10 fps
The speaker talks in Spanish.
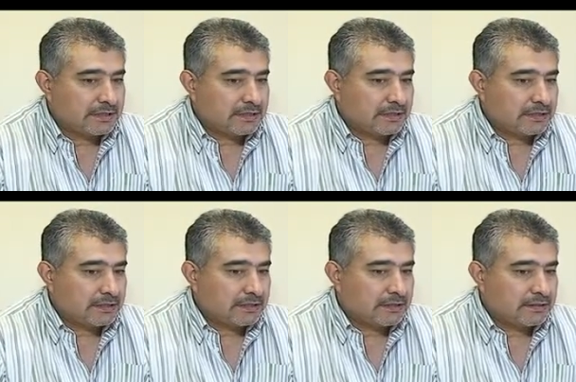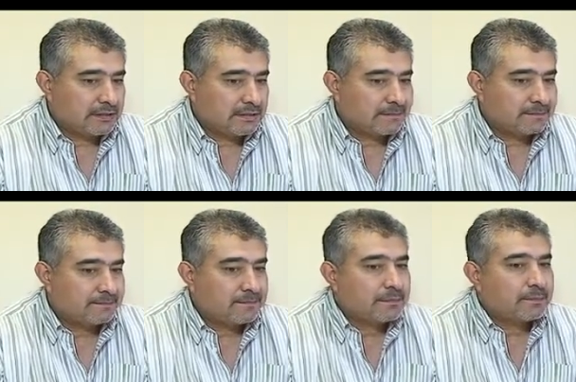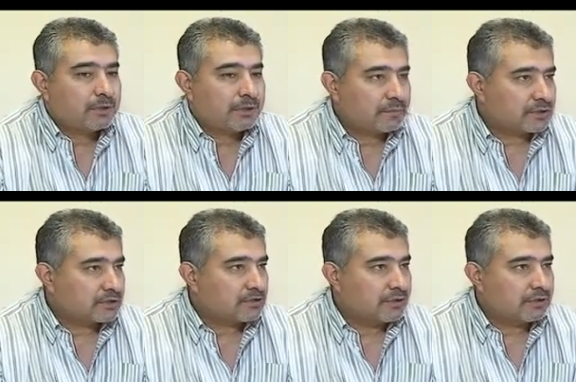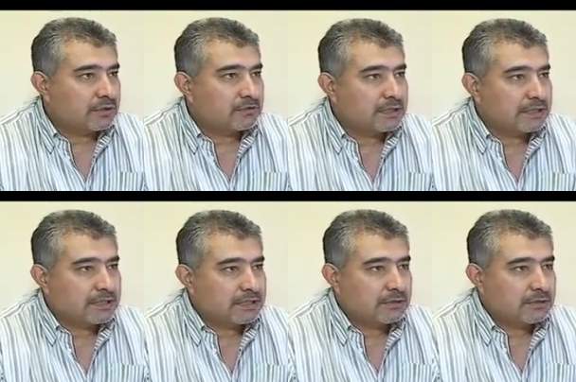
que podamos resolver cuanto antes esta